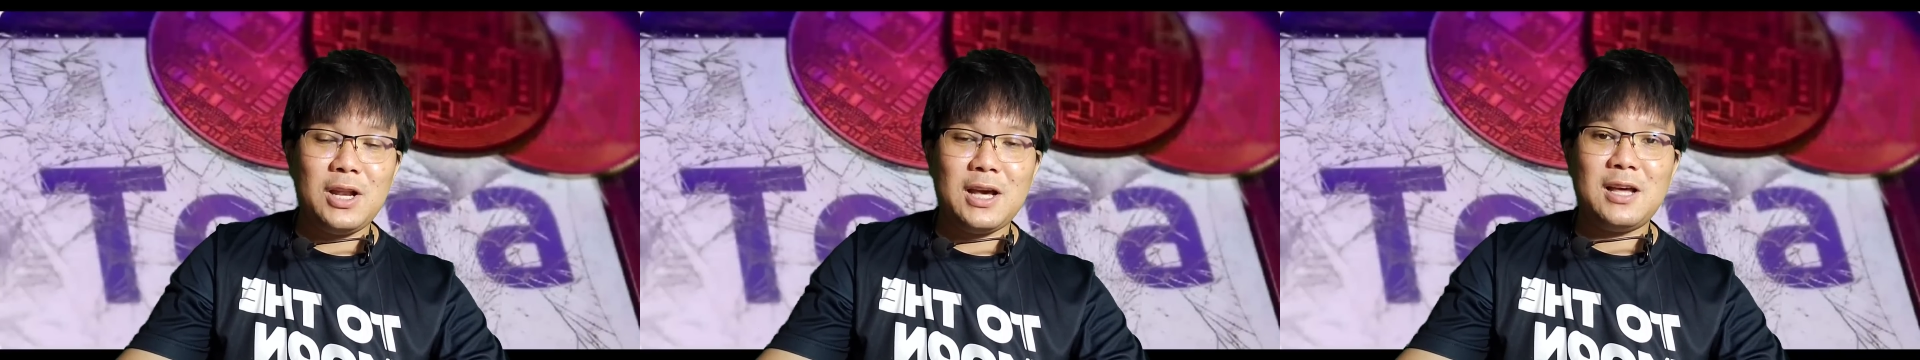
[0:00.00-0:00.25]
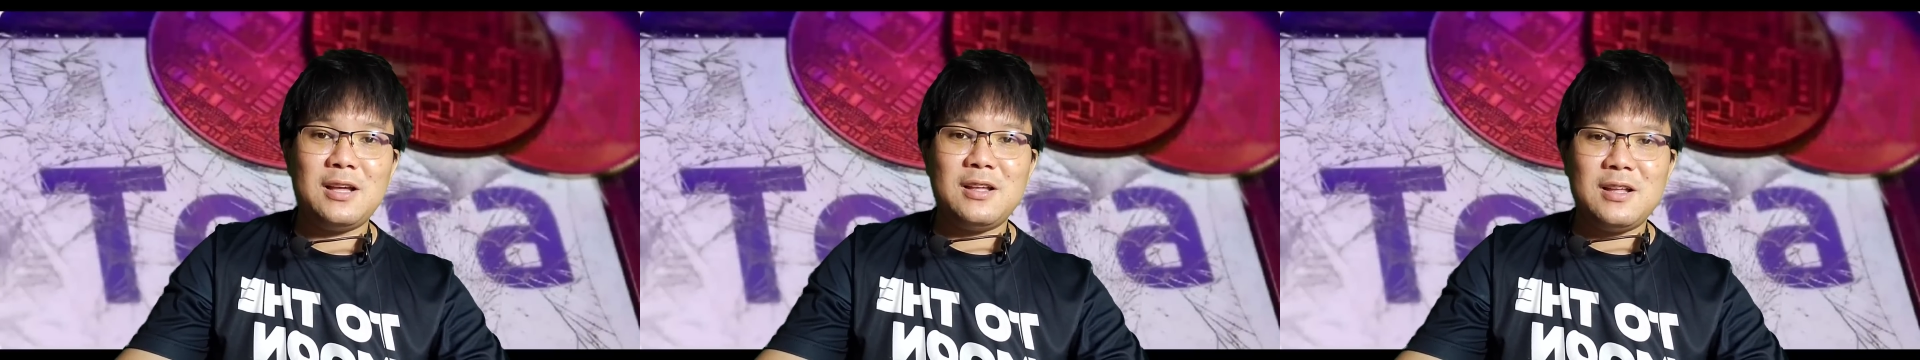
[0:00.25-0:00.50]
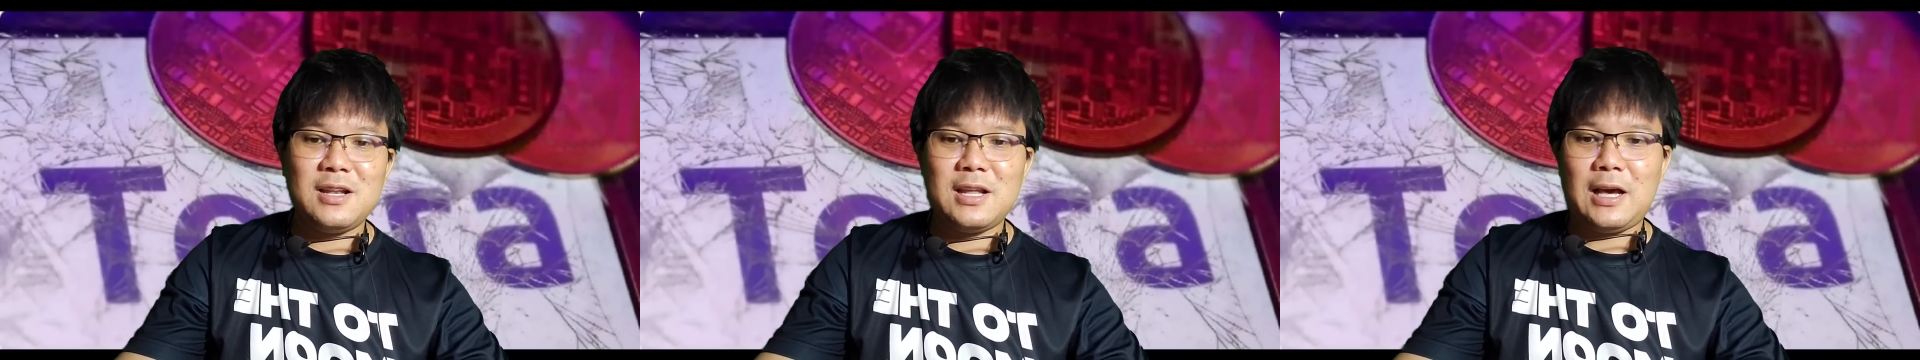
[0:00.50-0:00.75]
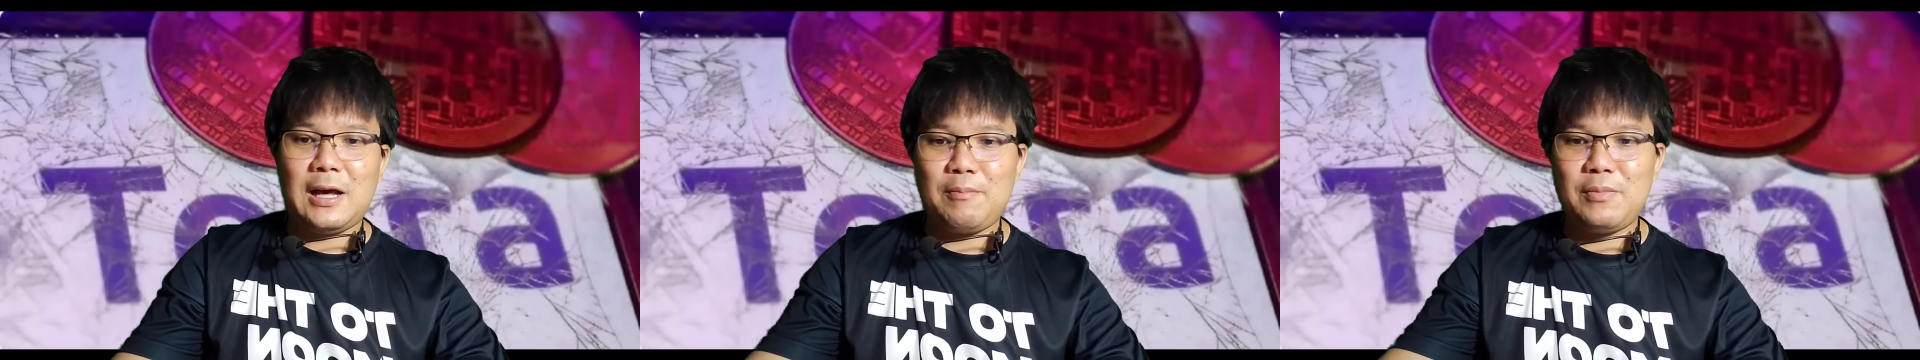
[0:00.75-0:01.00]
นะ
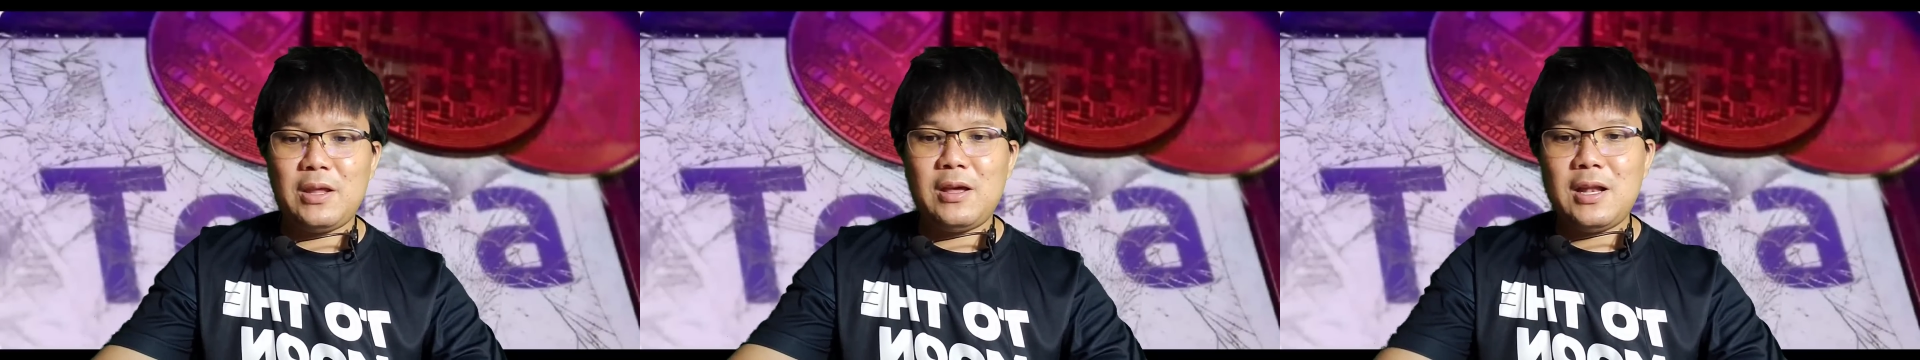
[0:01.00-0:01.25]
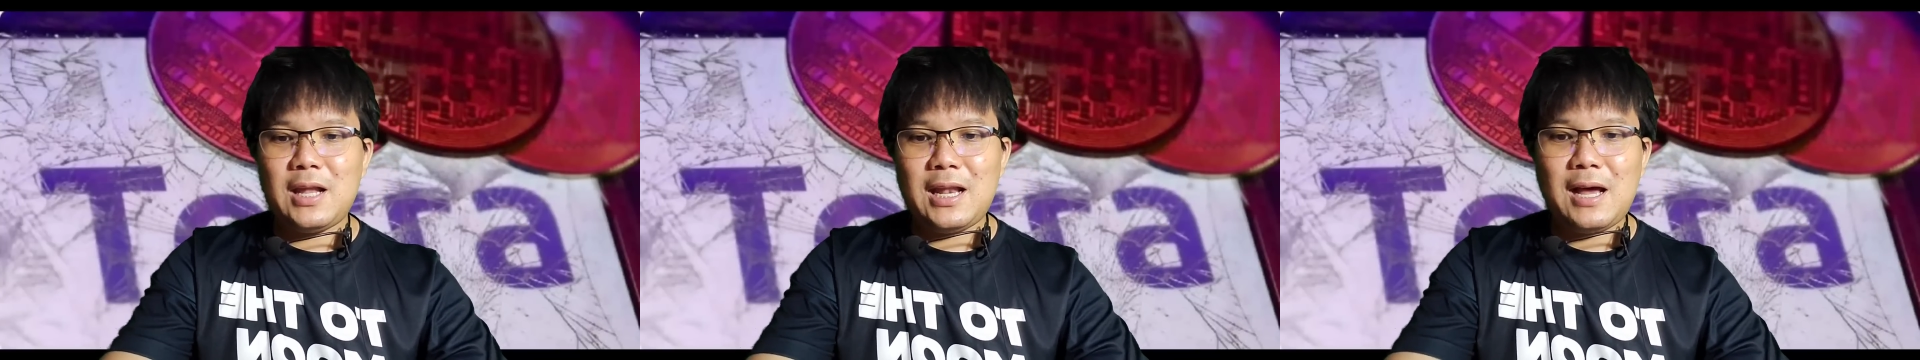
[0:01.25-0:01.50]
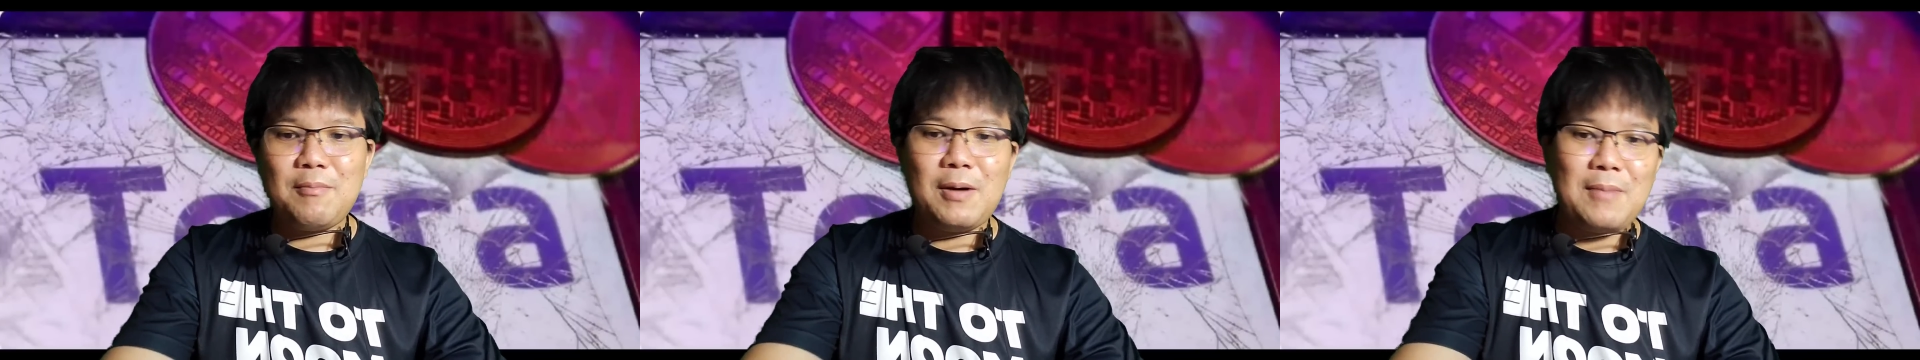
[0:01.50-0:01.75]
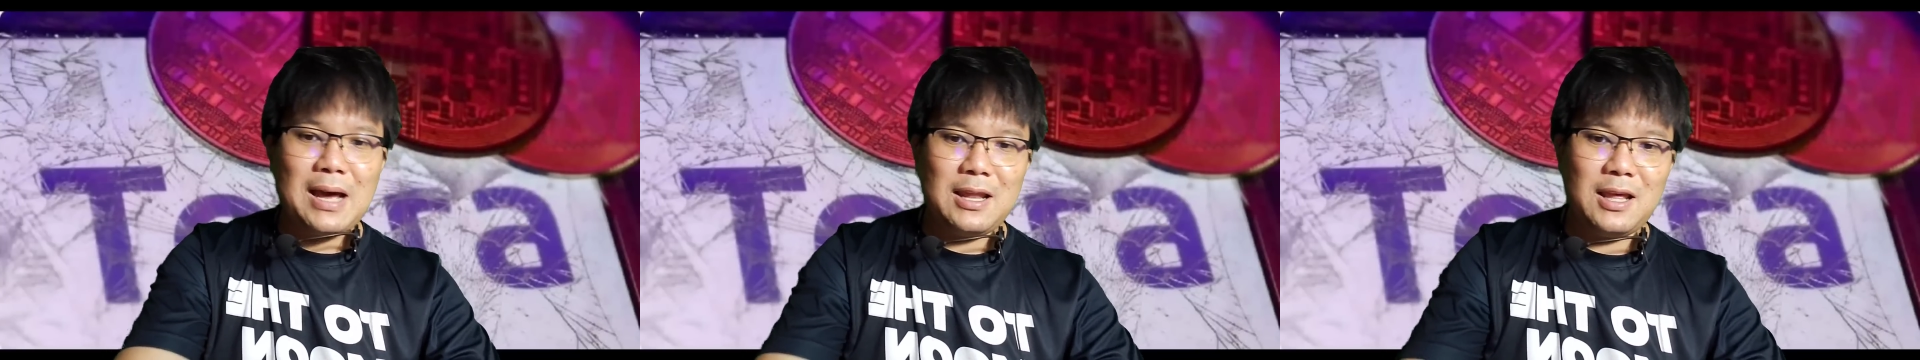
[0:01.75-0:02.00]
นะครับแนะนำป
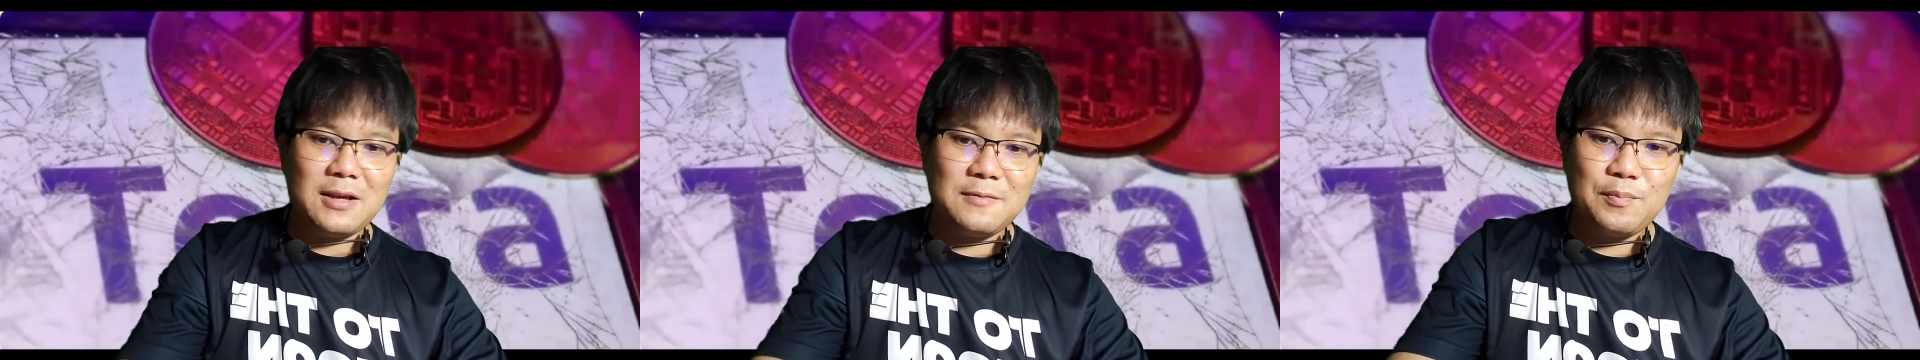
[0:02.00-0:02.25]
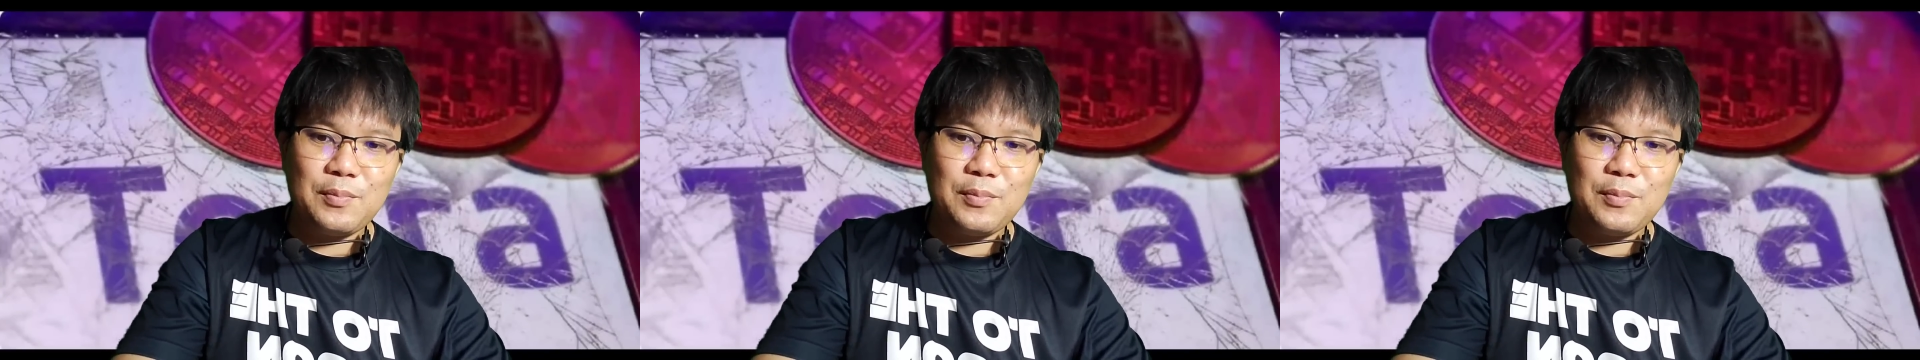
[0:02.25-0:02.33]
ระมาณนี้